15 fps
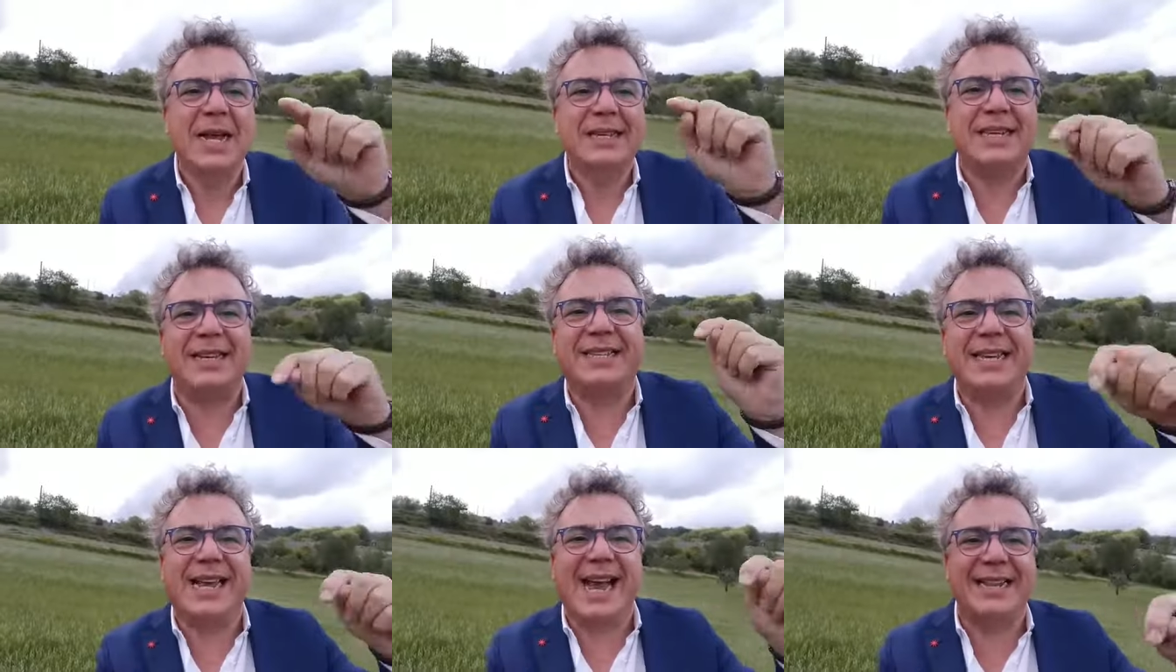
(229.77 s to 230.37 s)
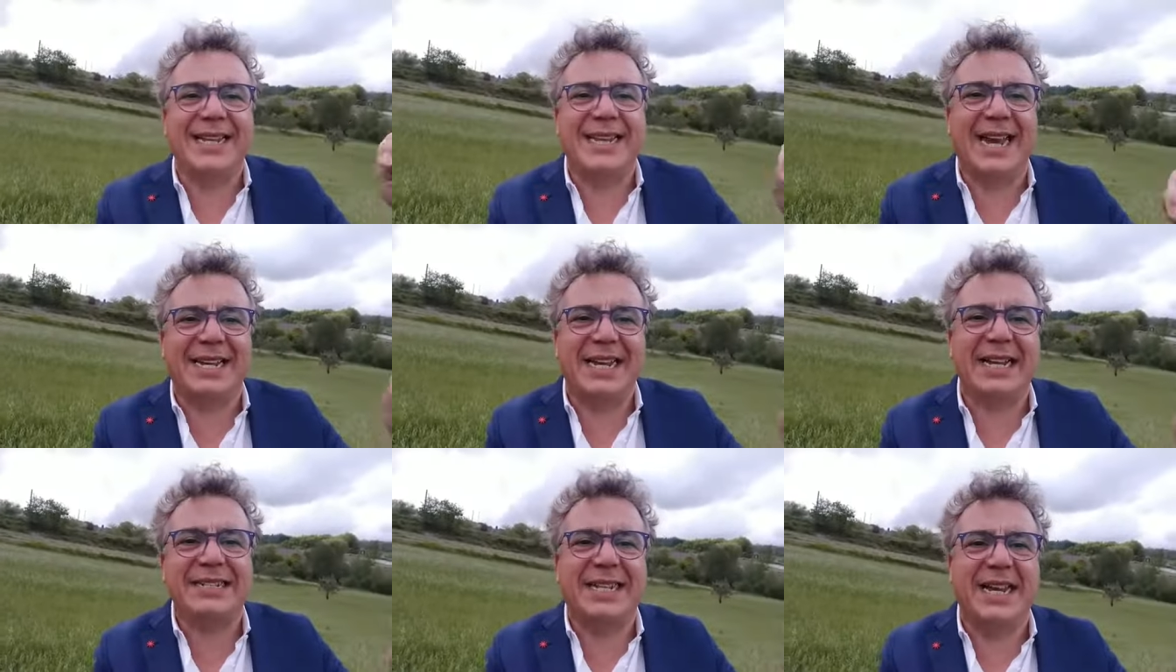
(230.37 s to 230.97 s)
Se si candida
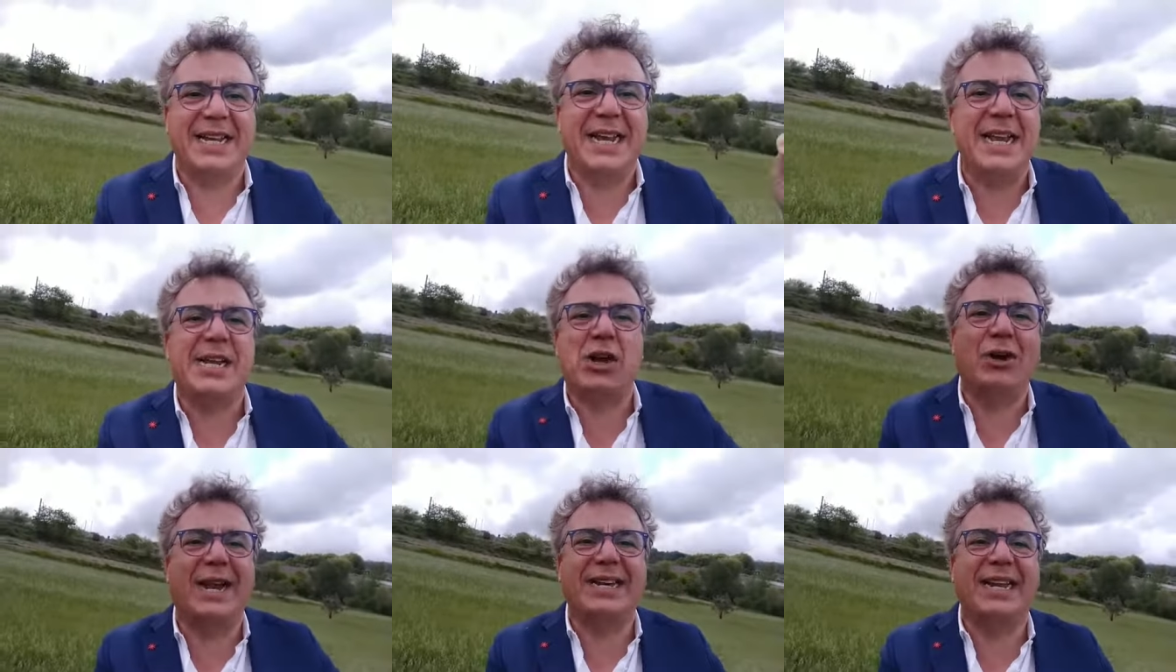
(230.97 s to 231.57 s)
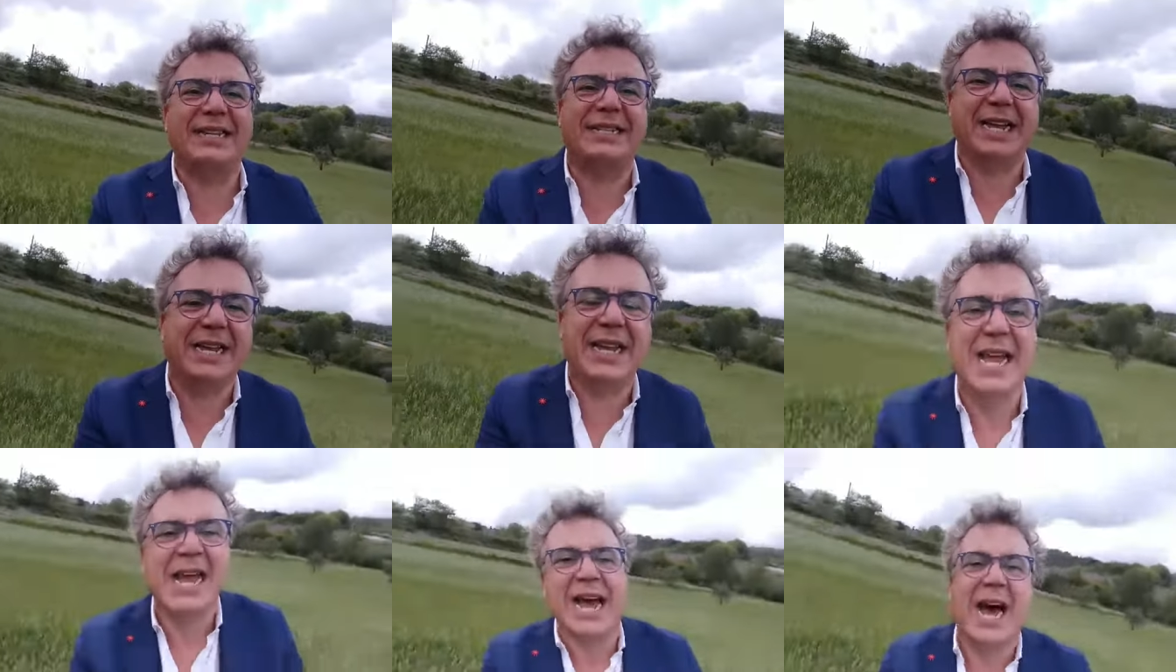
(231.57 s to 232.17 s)
Gratteri, Nicola
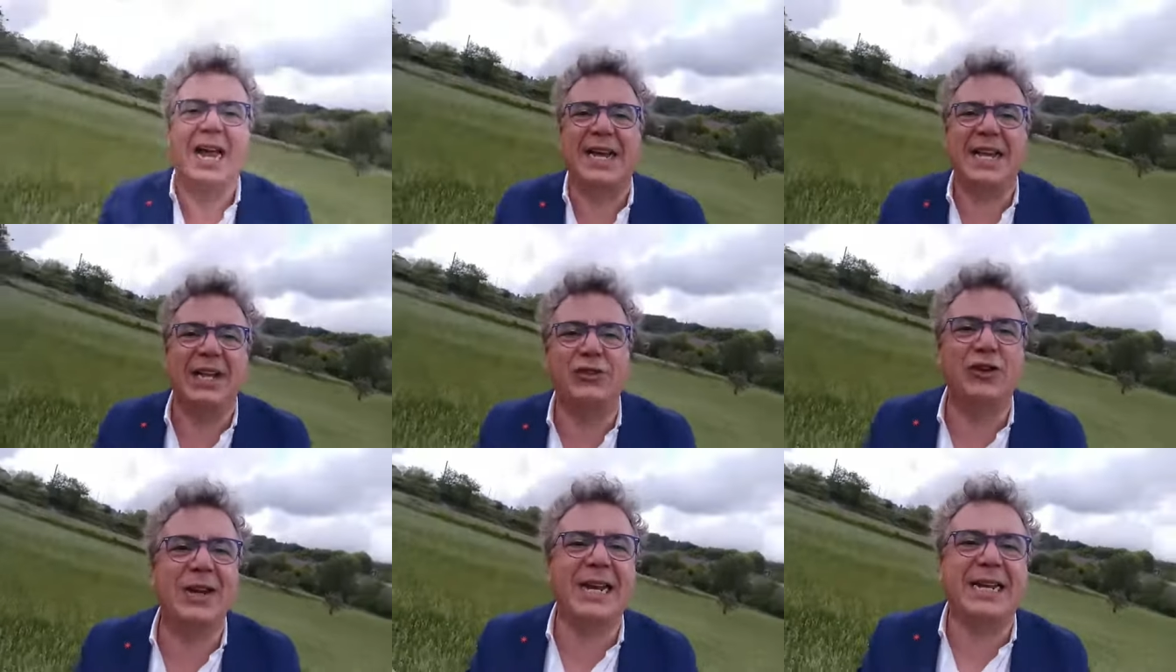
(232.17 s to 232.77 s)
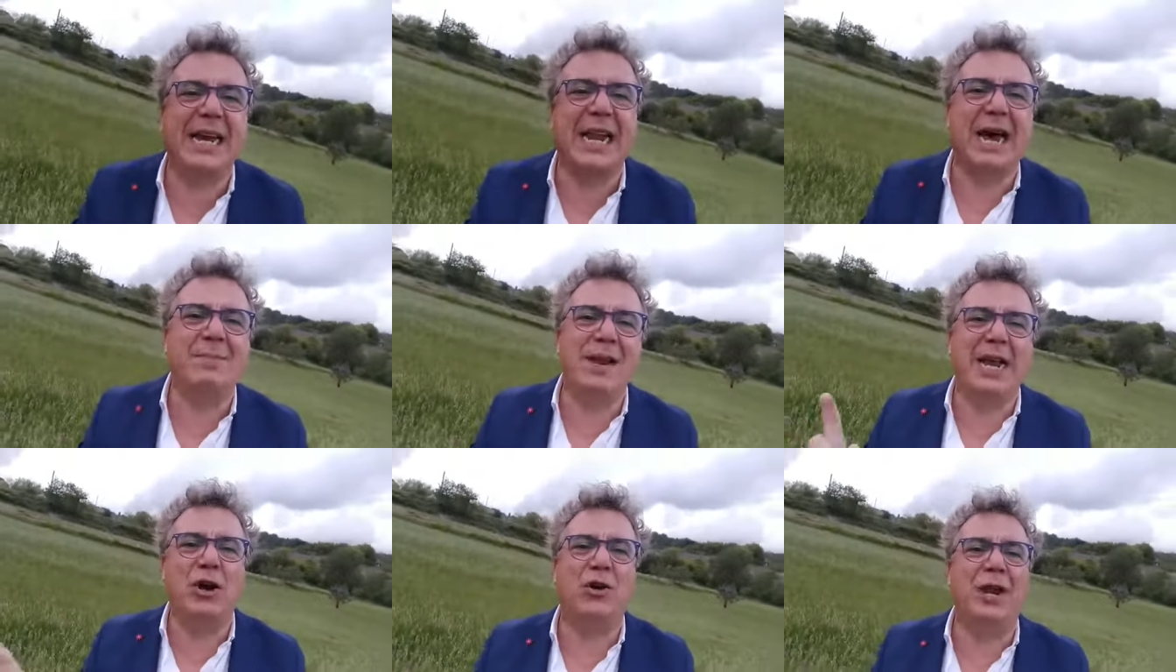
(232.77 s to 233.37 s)
Gratteri alla Regione
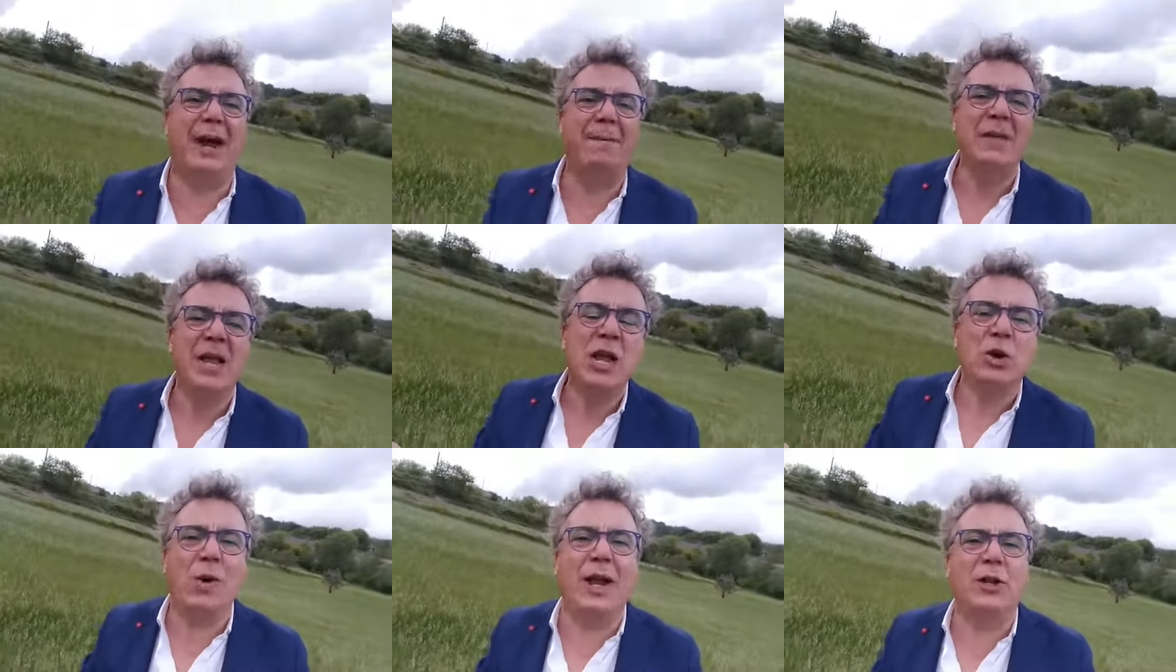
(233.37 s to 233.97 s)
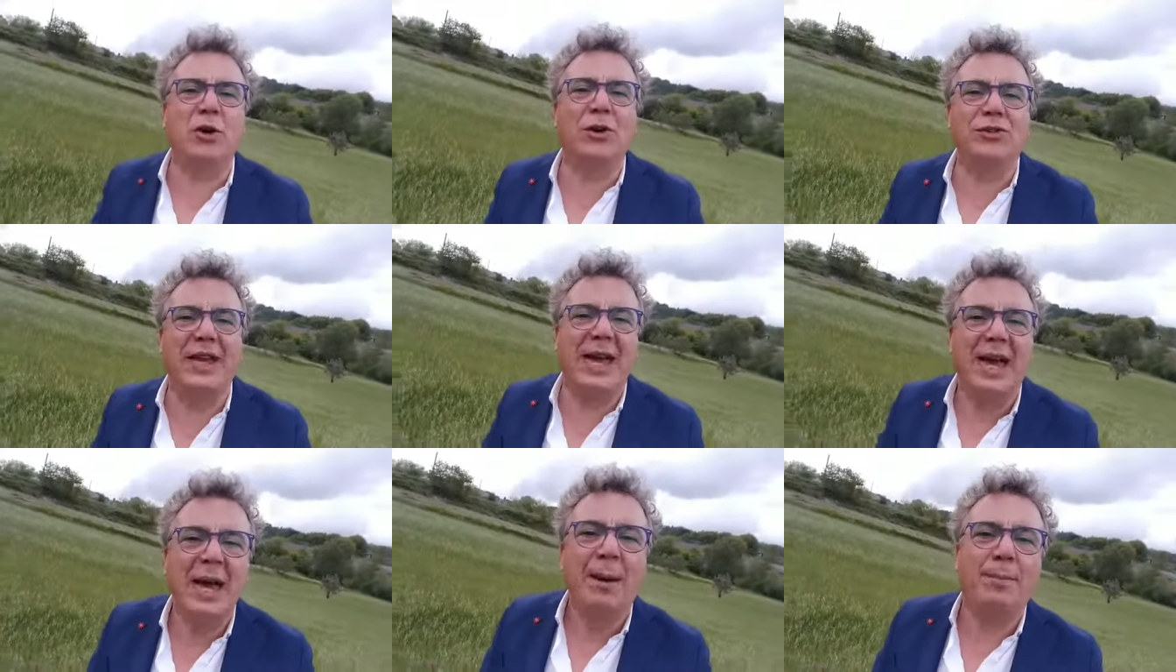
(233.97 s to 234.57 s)
Calabria, allora
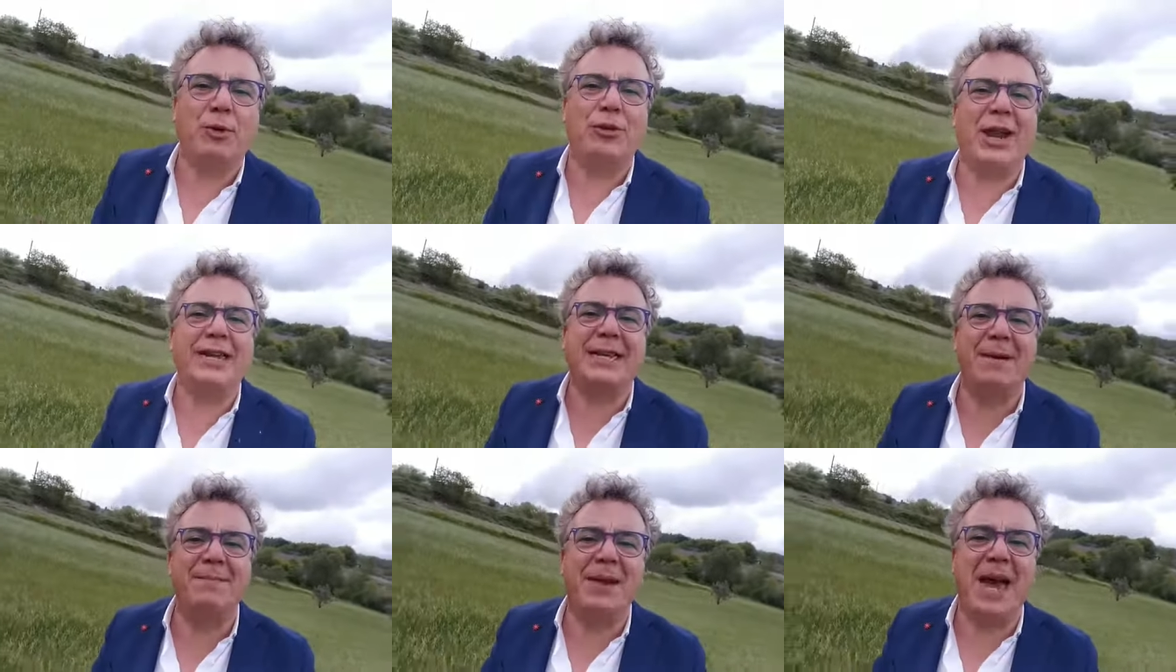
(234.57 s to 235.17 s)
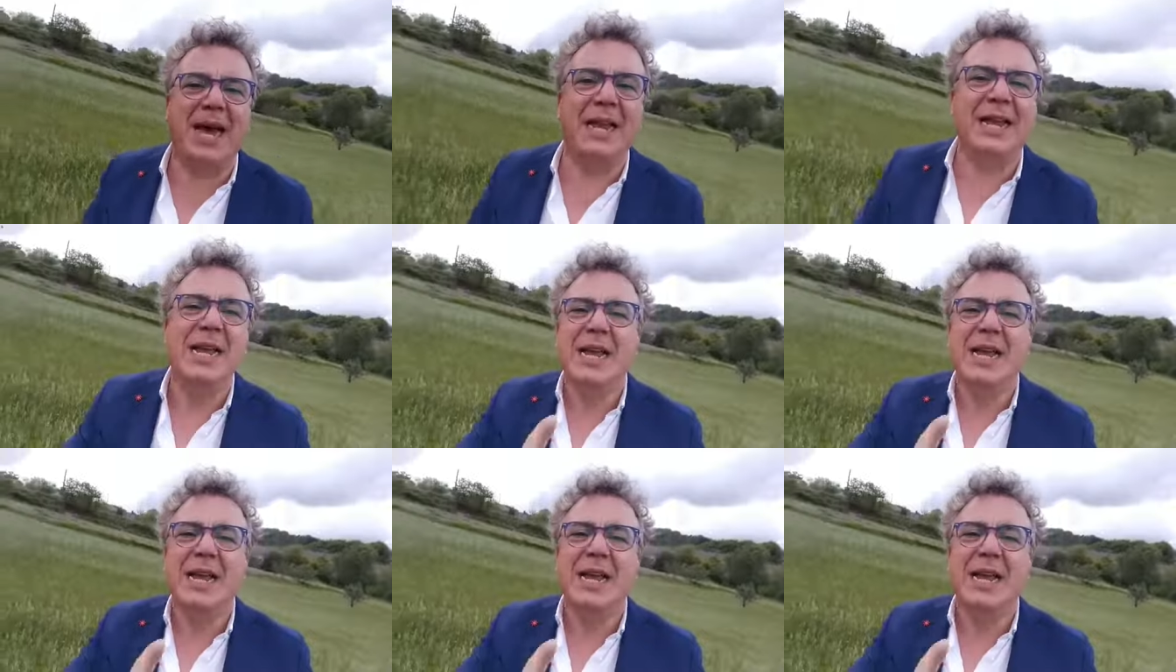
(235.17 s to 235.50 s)
qualcosa potrà cambiare